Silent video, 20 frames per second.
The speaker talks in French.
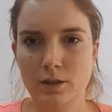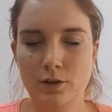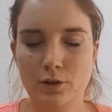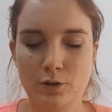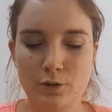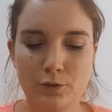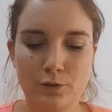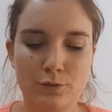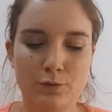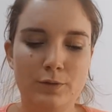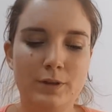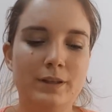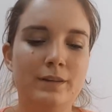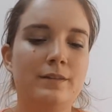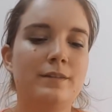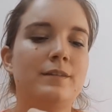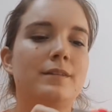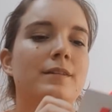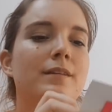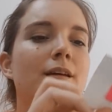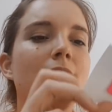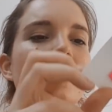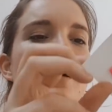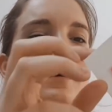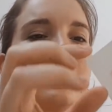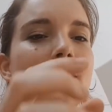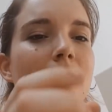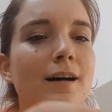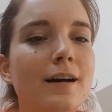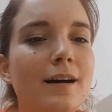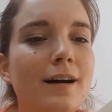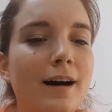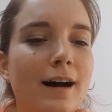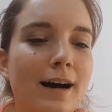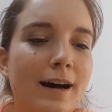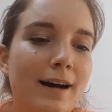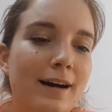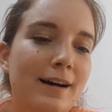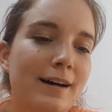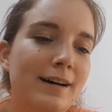Ensuite, euh,
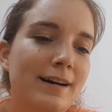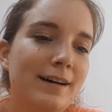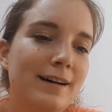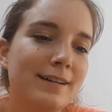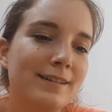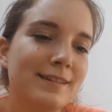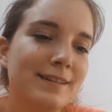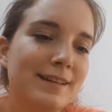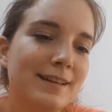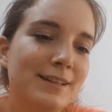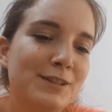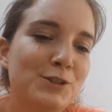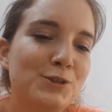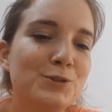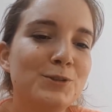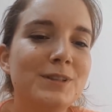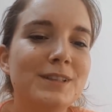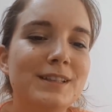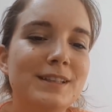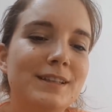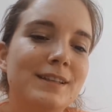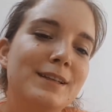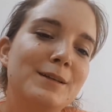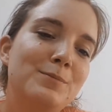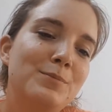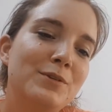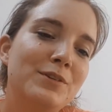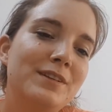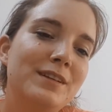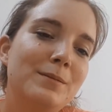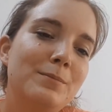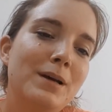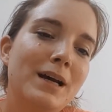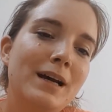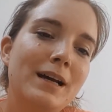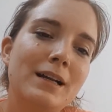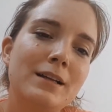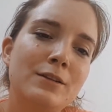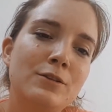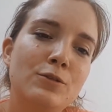ah, très joli, des petites
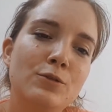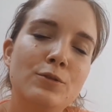barrettes